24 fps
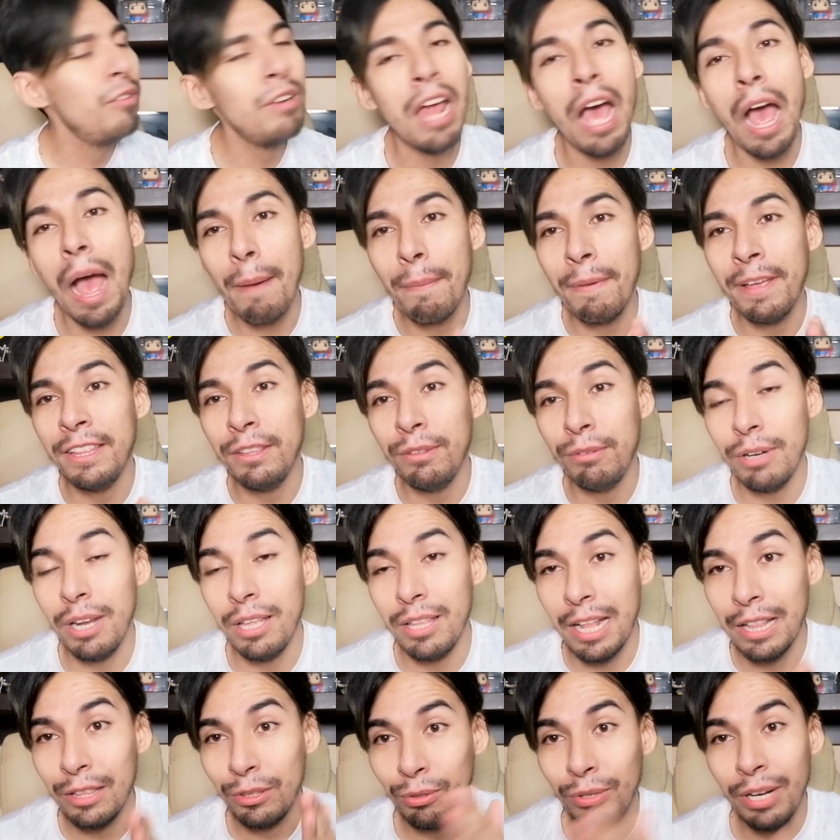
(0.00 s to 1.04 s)
una
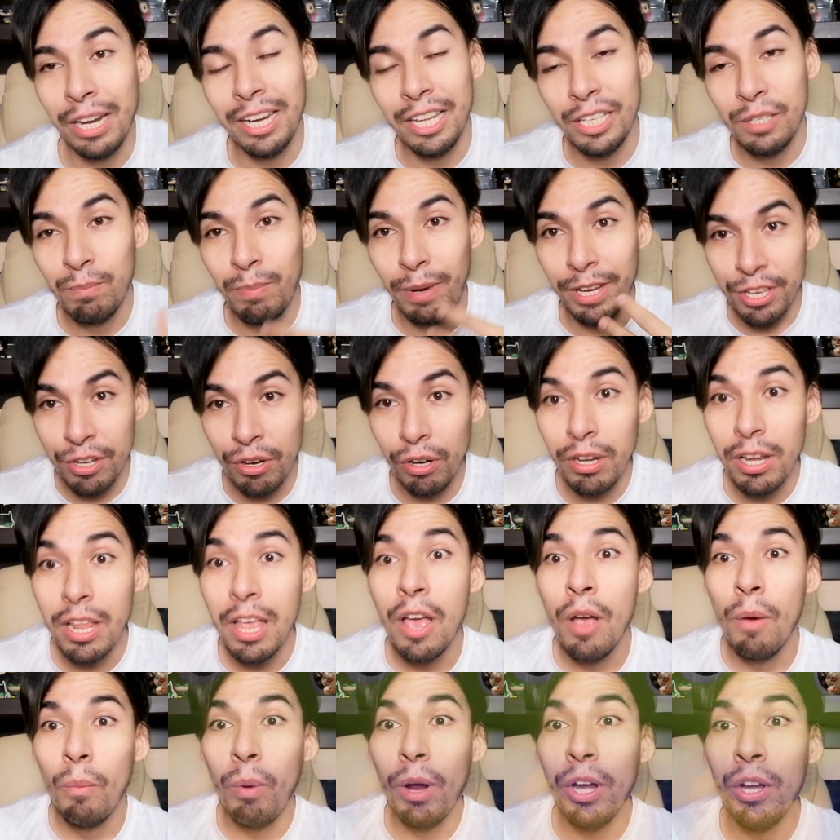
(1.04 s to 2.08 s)
aventura de altura en español.
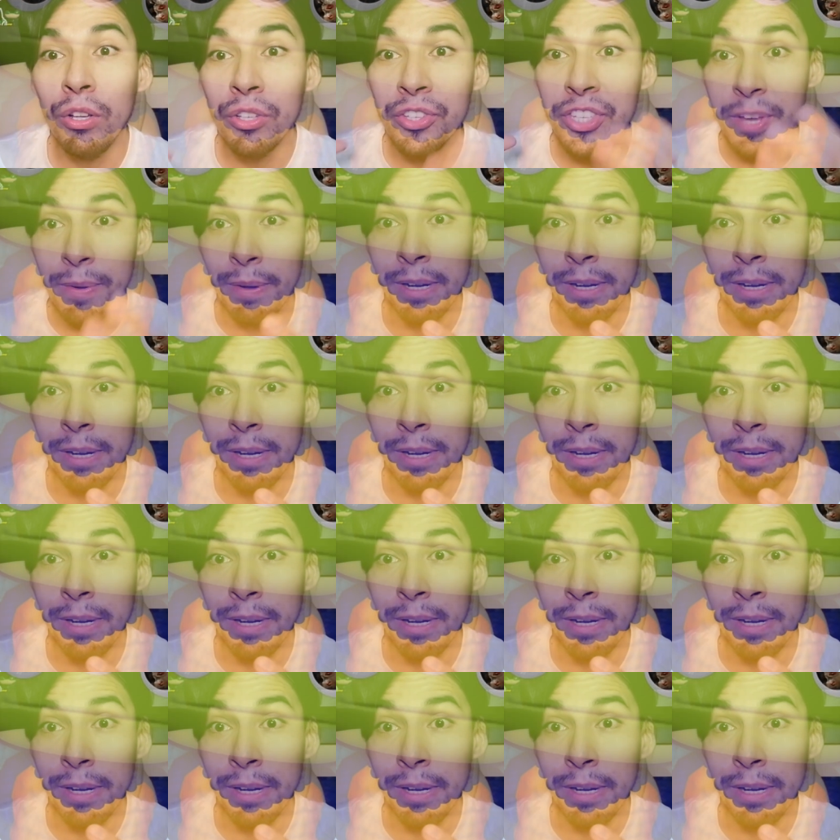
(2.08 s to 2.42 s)
Bueno,